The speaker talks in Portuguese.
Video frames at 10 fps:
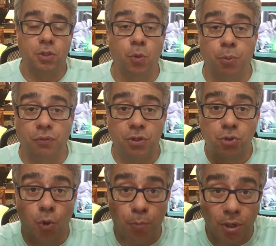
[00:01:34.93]
E um
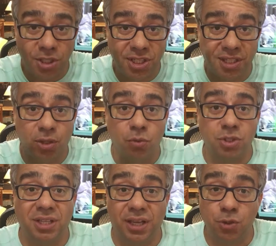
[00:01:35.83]
professor pode ser que
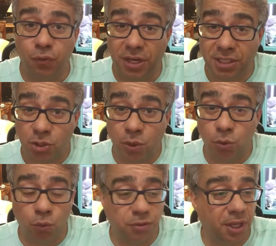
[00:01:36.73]
consiga resolver essa sua
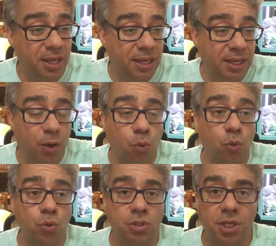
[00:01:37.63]
dúvida em
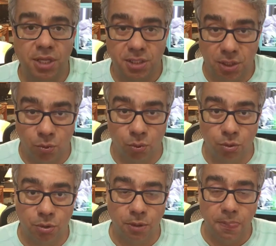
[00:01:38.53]
alguns
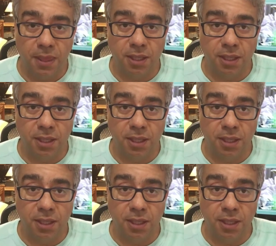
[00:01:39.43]
segundos.